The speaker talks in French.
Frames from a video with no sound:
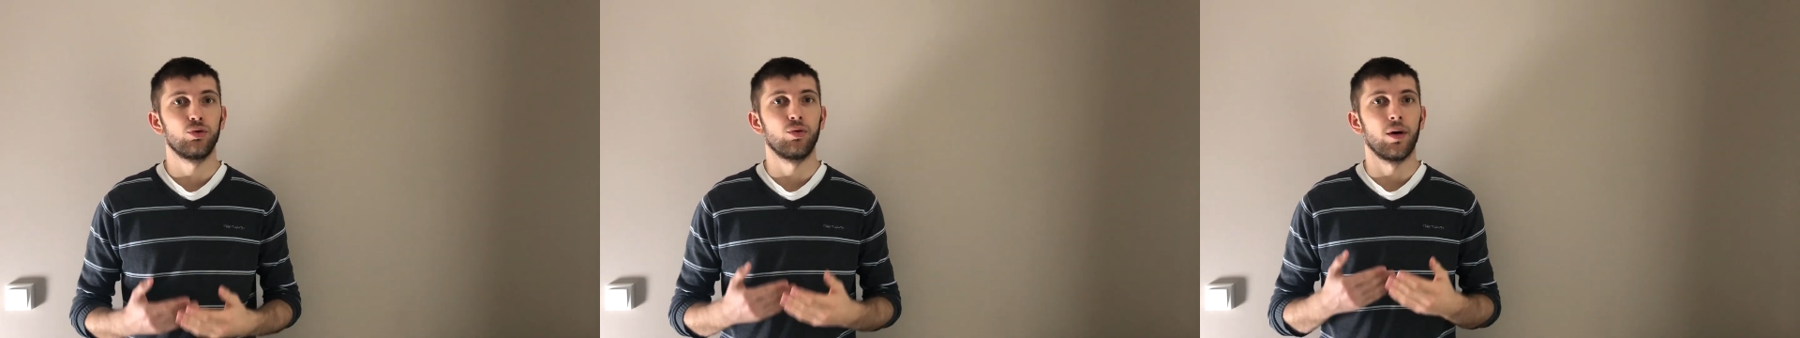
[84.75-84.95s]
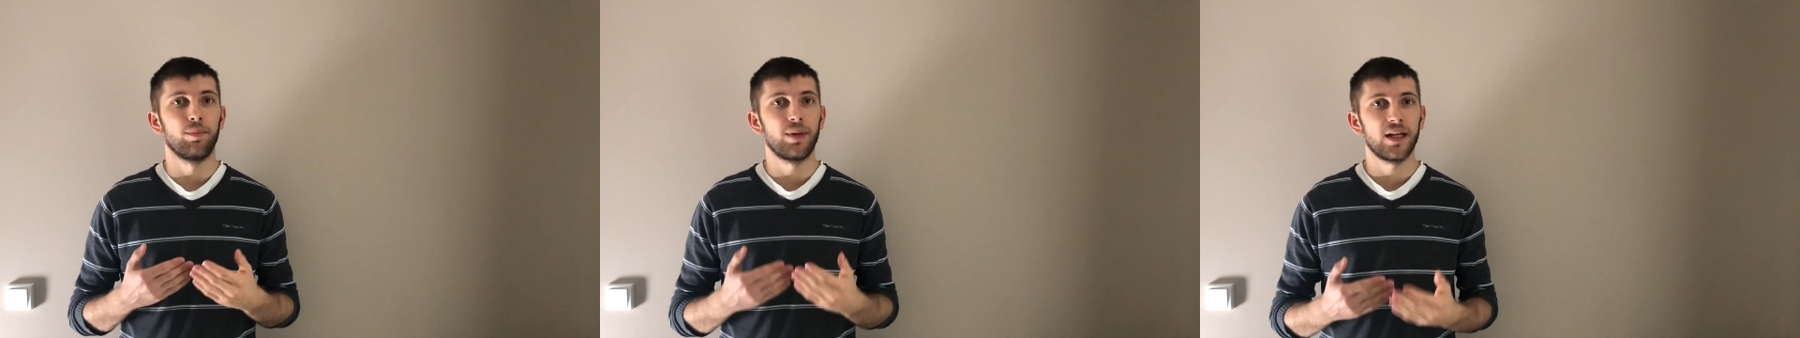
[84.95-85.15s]

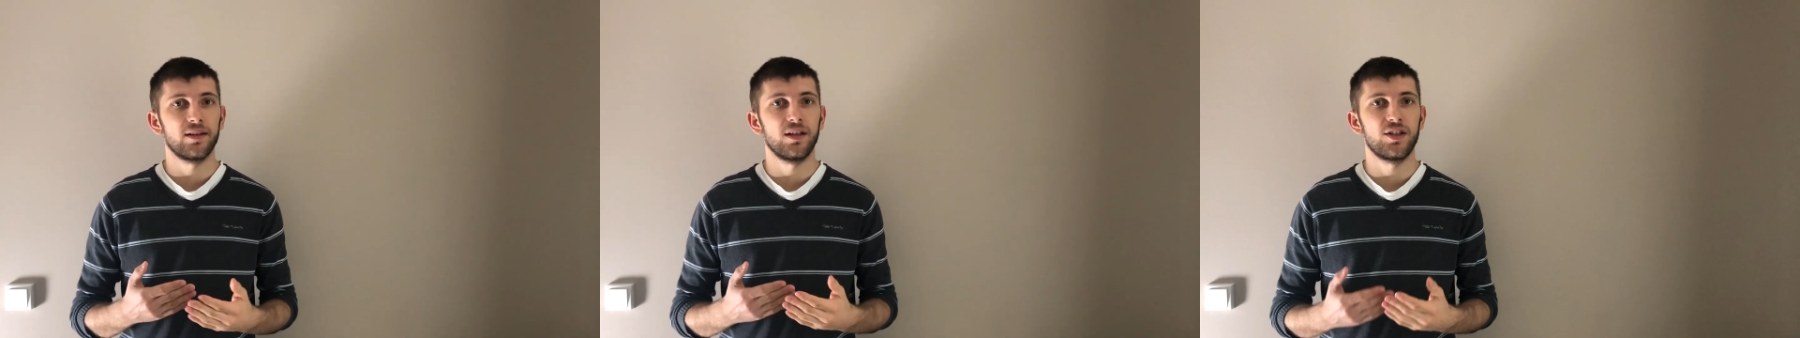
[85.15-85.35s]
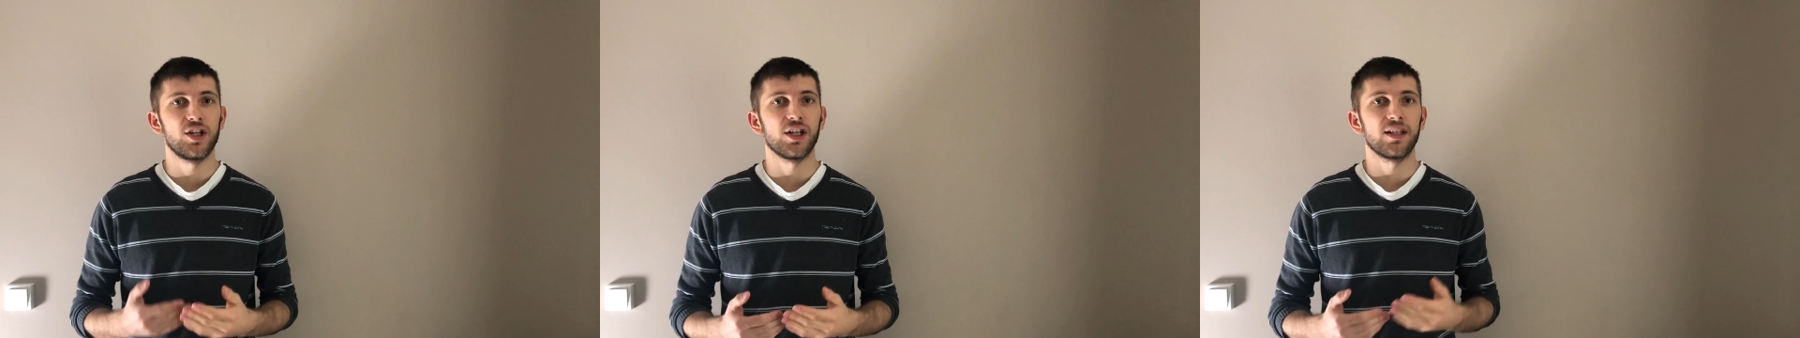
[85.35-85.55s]
dois
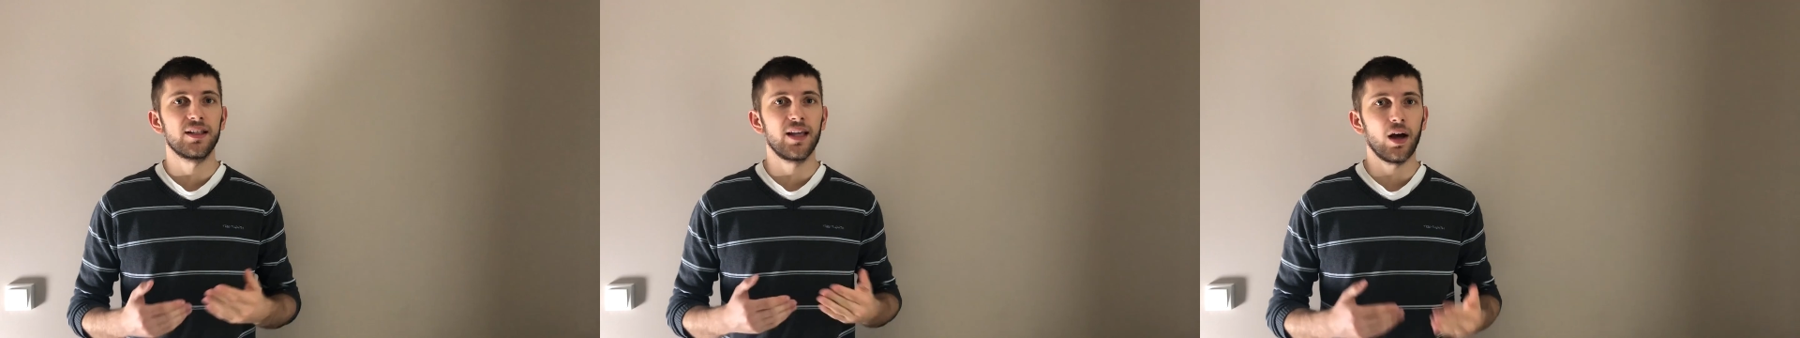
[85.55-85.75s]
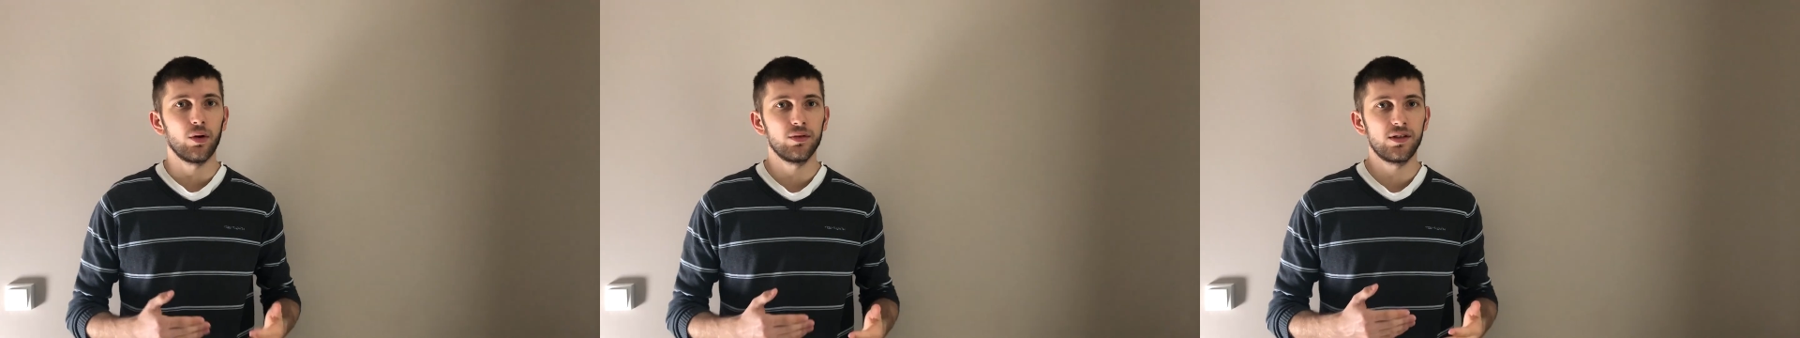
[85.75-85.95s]
partager
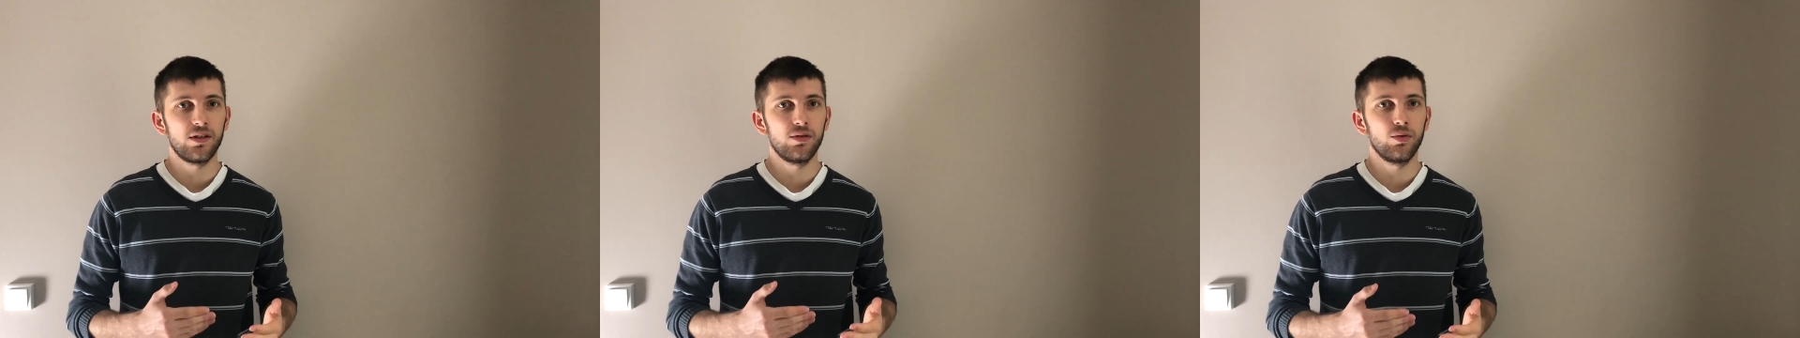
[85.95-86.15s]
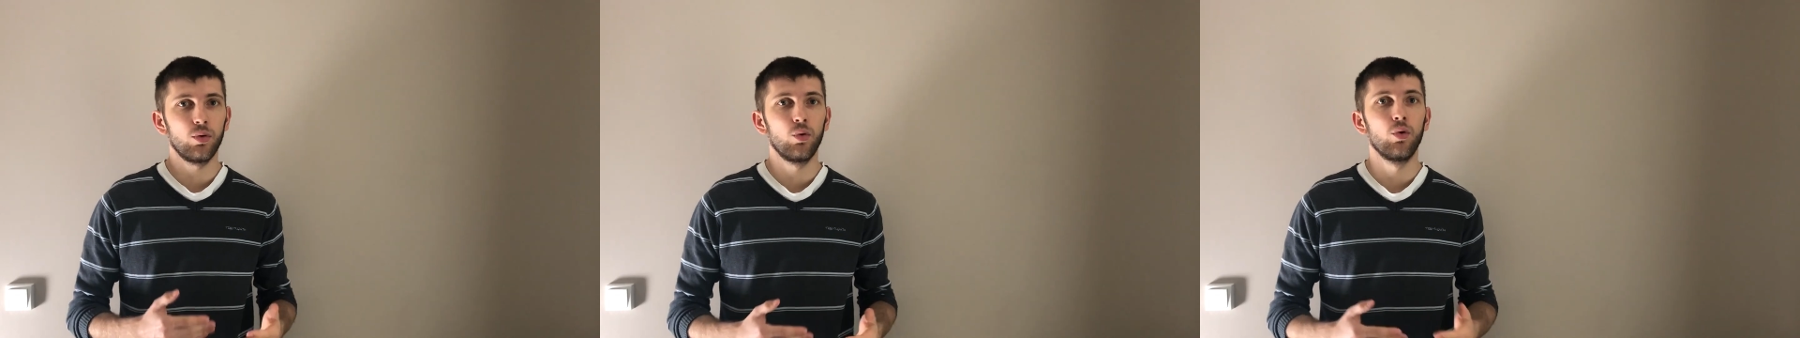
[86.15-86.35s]

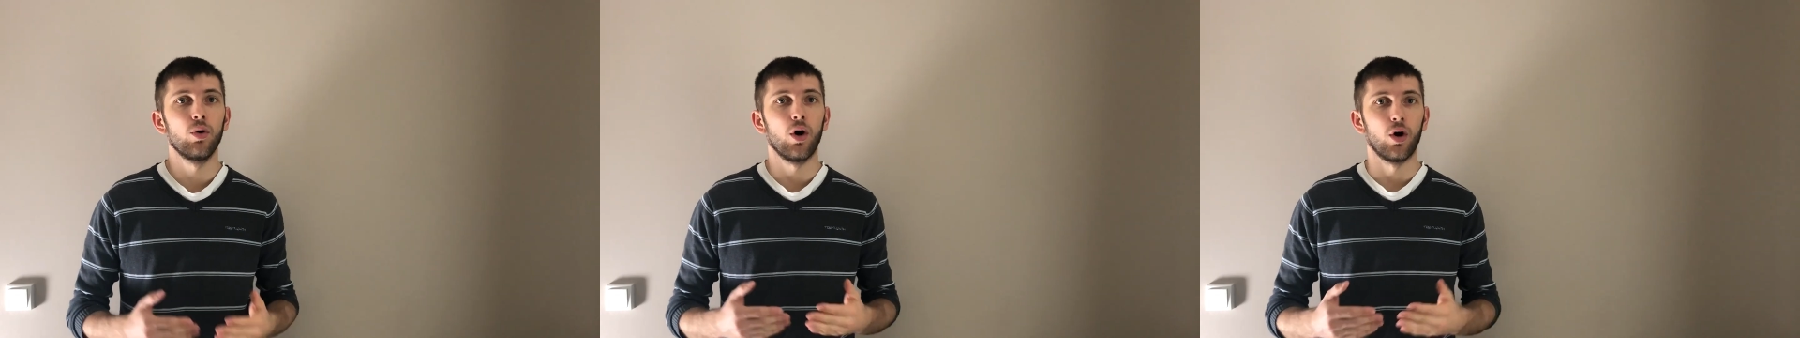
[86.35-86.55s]
46 euros